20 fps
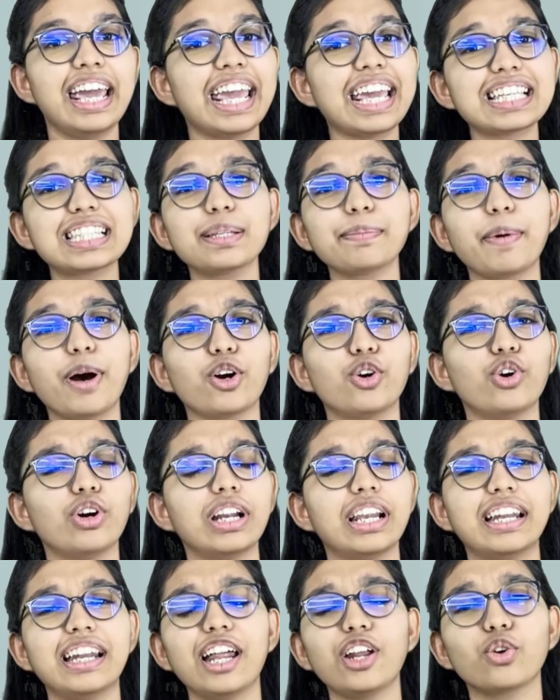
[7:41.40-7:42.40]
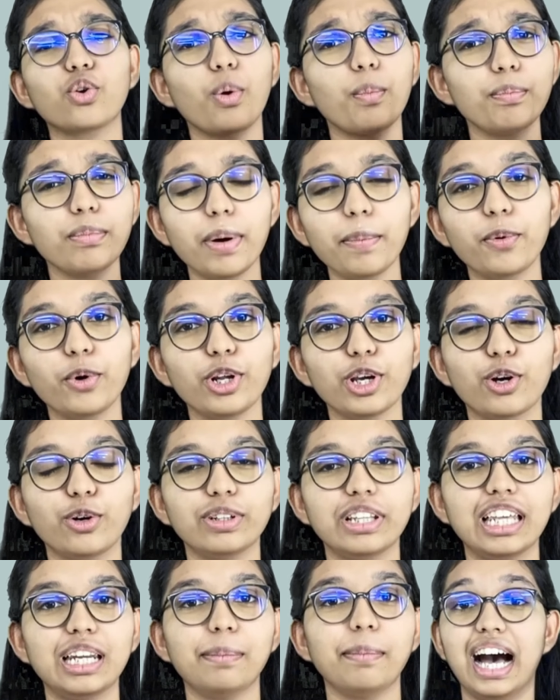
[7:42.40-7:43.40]
ஏசப்பாக்கு உங்களுக்கு ரொம்ப
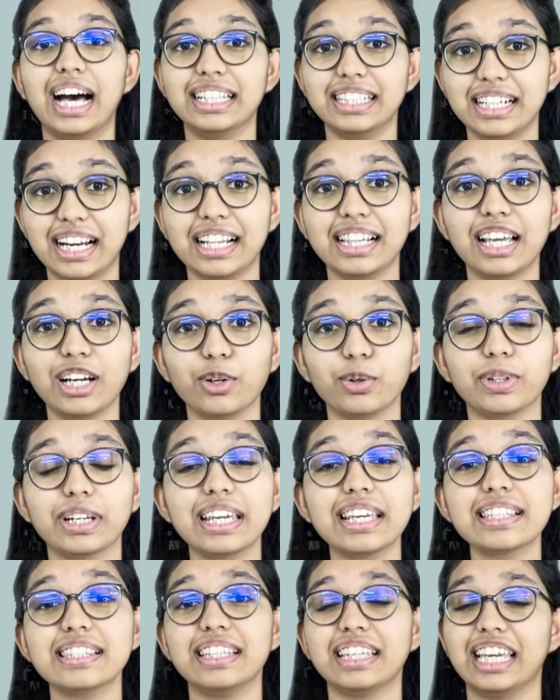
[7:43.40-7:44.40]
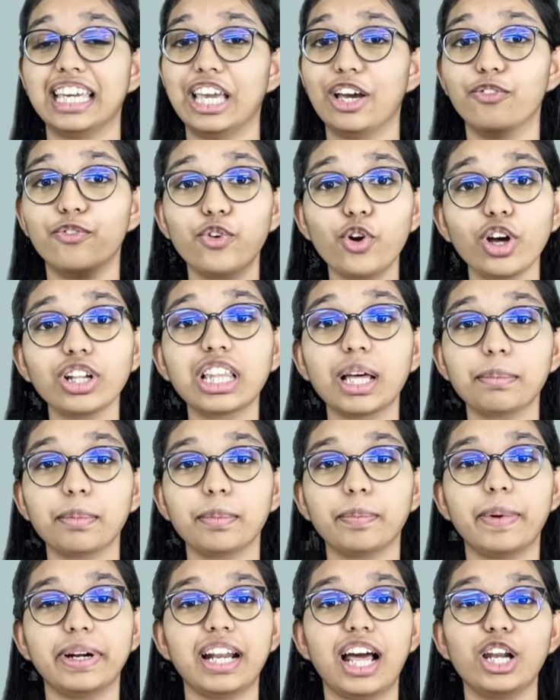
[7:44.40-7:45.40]
பிடிக்கும் தெரியுமா அதனால தான் குட்டீஸ் நீங்கள் எவ்வளோ
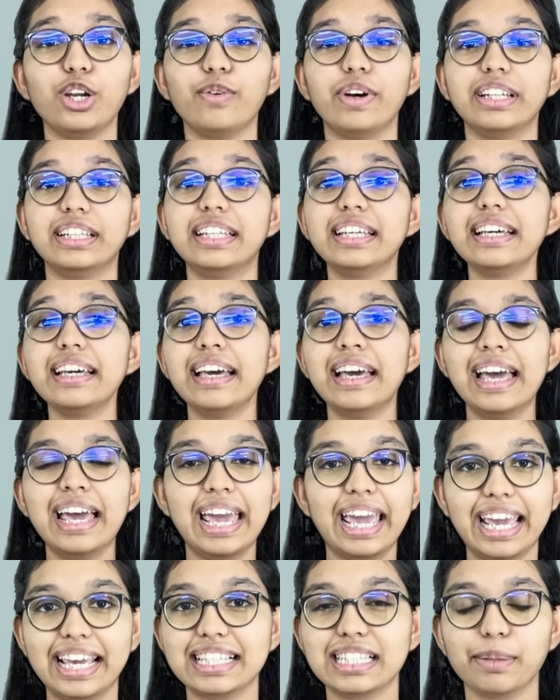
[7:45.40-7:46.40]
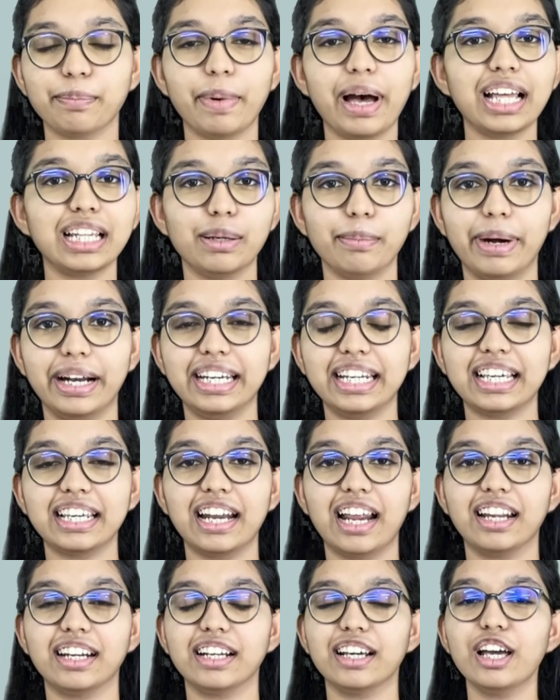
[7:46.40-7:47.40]
தப்பு பண்ணாலும் வந்து ஏசுப்பா அதை
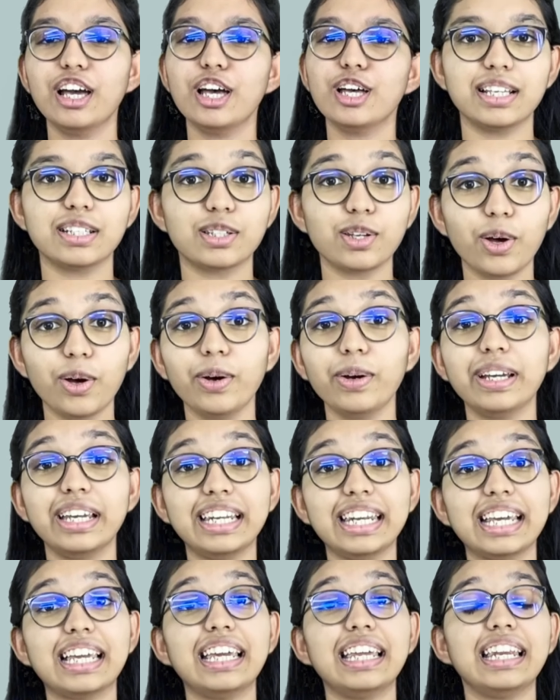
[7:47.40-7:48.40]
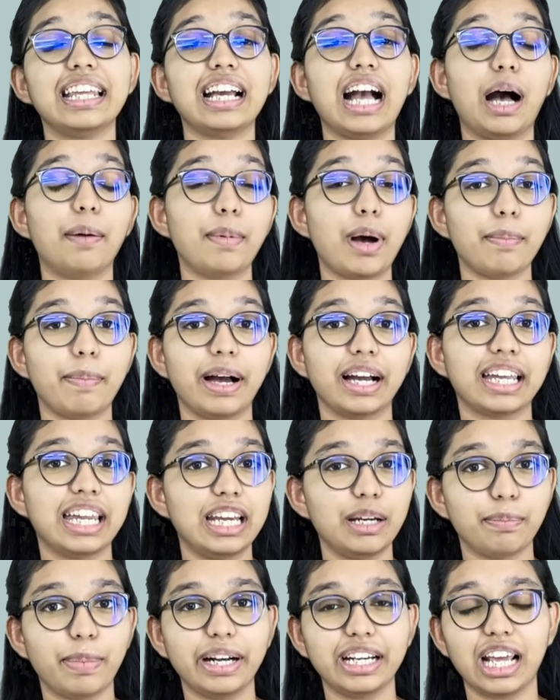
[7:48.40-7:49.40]
மன்னிக்கிறாரு ஸோ இன்னைக்கு நீங்கள் அம்மா அப்பா
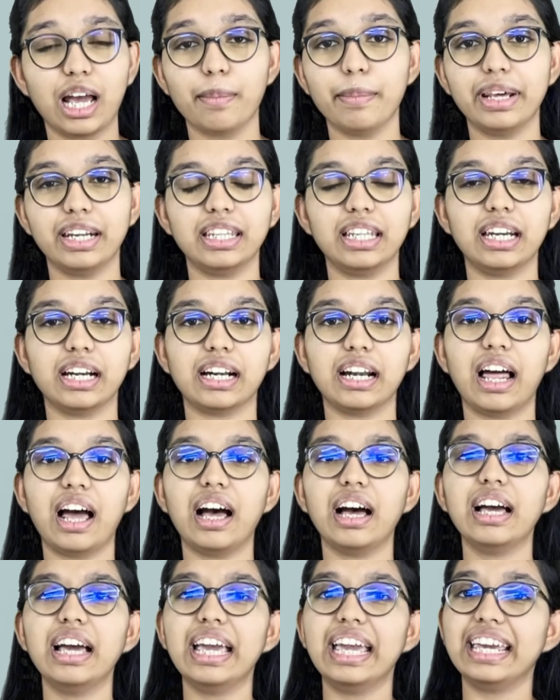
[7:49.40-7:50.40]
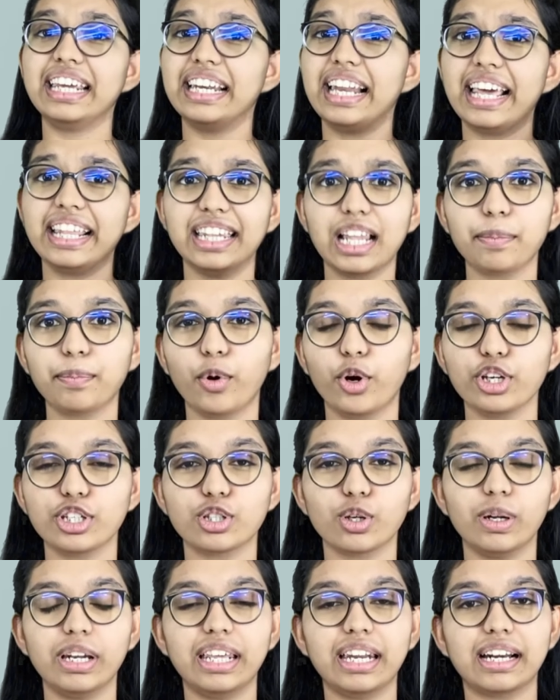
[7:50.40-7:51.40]
கீழ்ப்படியாமல் இருந்திருக்கலாம் இல்லை எதனா
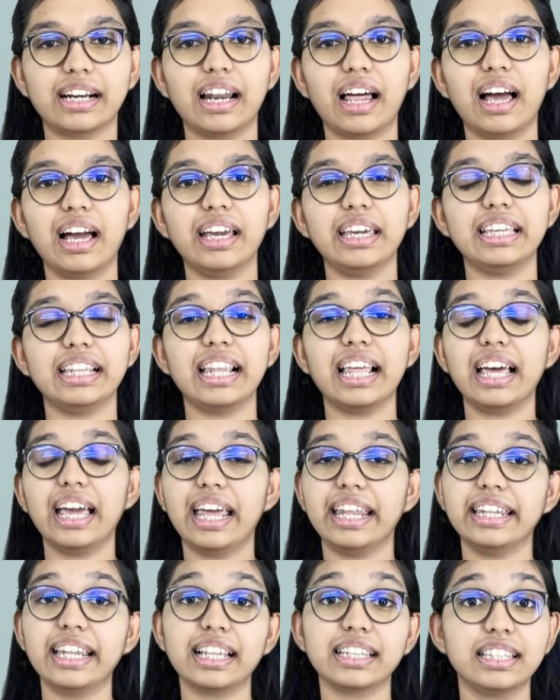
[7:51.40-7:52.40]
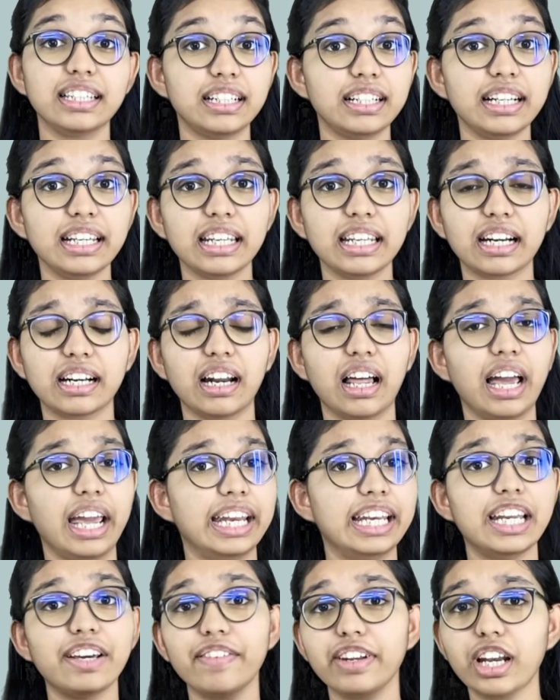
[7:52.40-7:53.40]
பொய் சொல்லியிருக்கலாம் இல்லை எதனா திருடி இருக்கலாம்
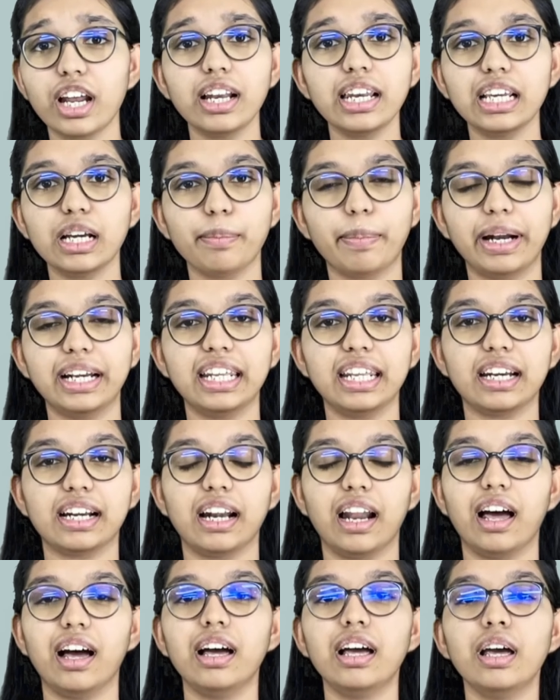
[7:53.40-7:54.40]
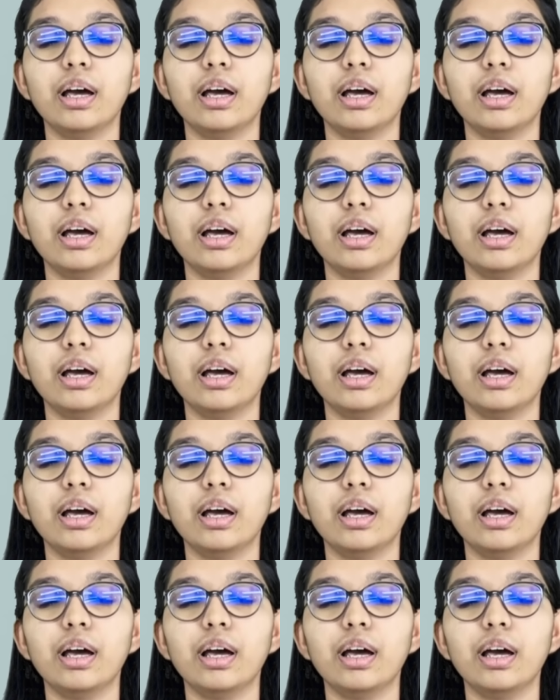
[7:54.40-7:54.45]
என்ன வேணாலும் நீங்கள் பண்ணியிருக்கலாம்